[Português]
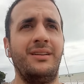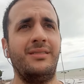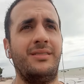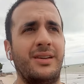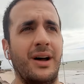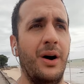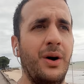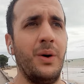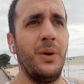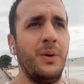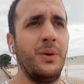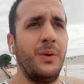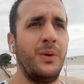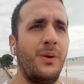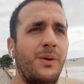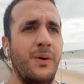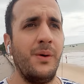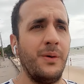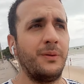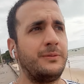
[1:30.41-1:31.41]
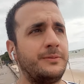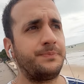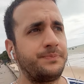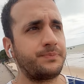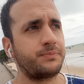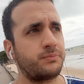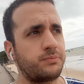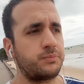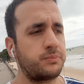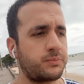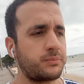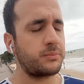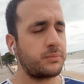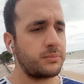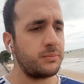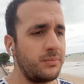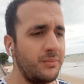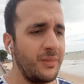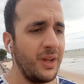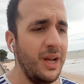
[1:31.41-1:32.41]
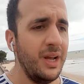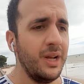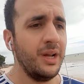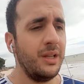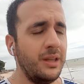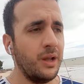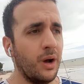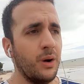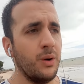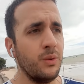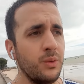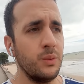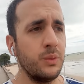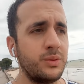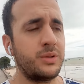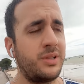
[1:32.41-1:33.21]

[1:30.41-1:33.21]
Então, não